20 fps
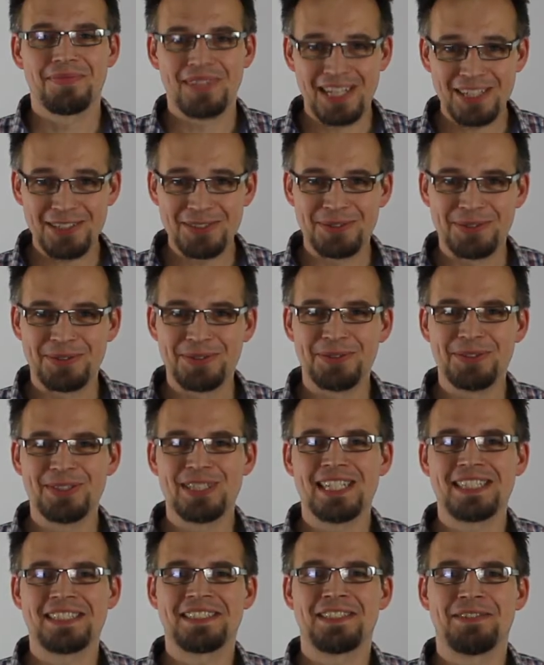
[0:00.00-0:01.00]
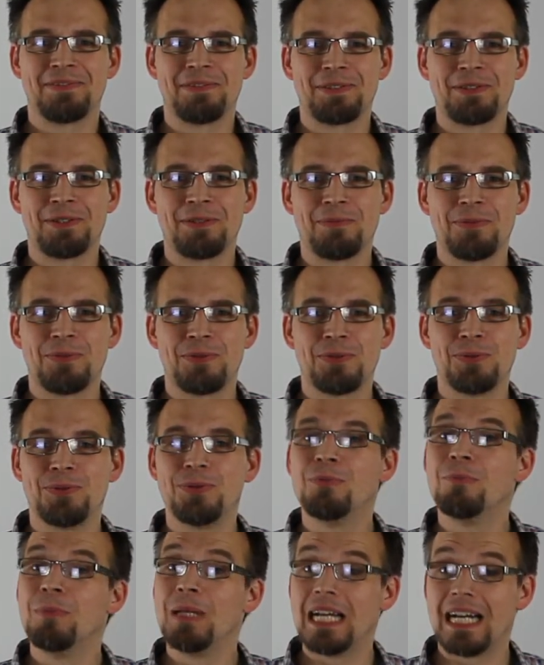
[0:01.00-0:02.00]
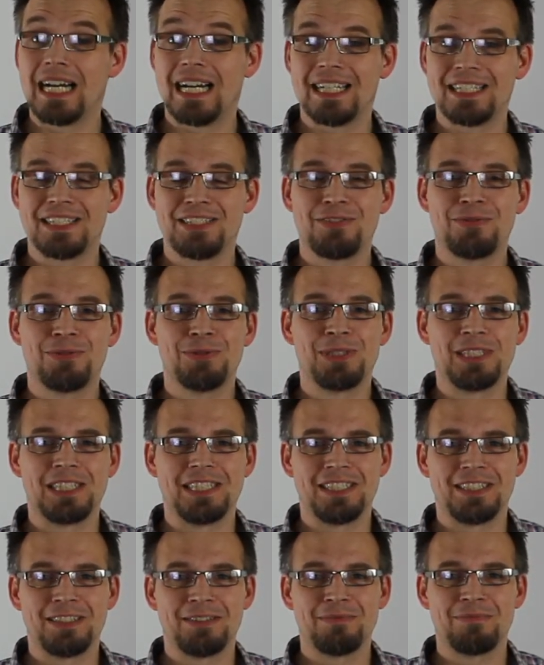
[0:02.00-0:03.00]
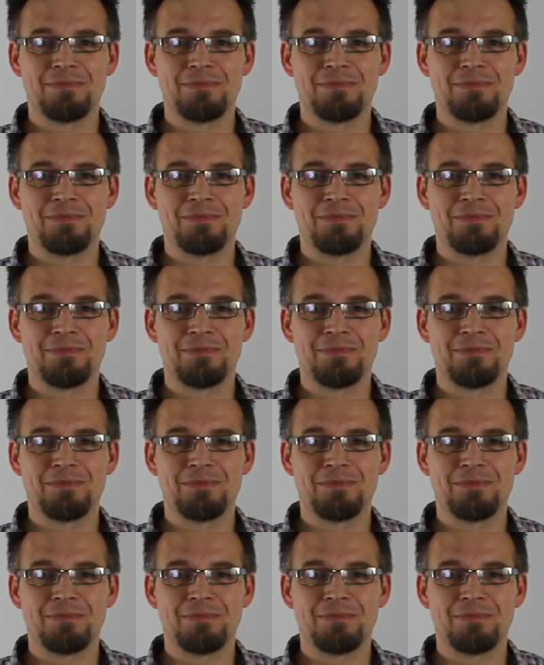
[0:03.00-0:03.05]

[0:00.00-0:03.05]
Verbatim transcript: Hallo und herzlich willkommen zu Mehr Arzt für dich.